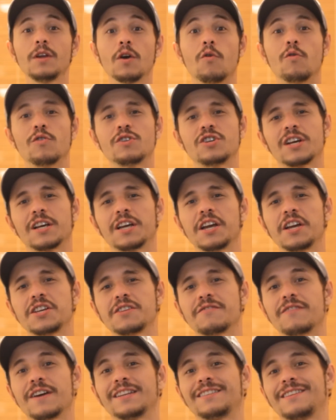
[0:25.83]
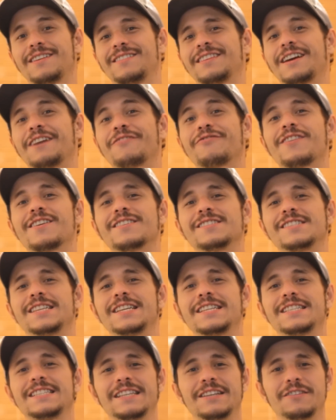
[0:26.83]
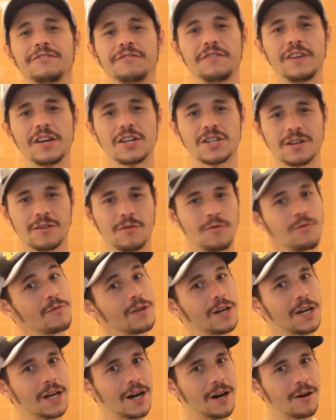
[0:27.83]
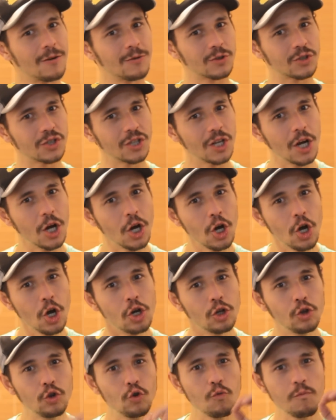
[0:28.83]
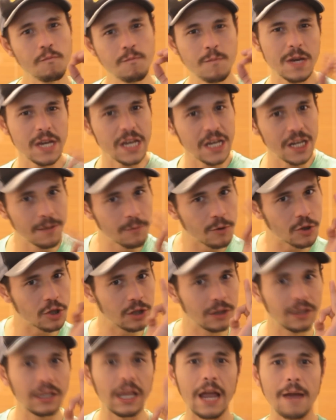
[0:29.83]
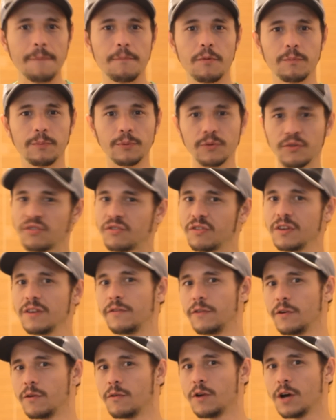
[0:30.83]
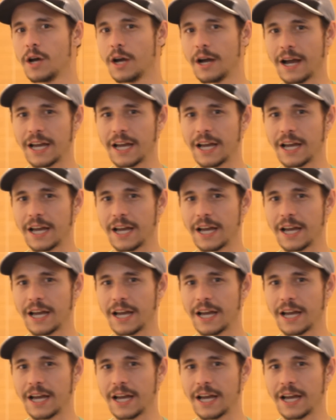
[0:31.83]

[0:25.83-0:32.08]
Hoje a gente vai tentar fazer cerveja com grãos no mínimo de tempo possível.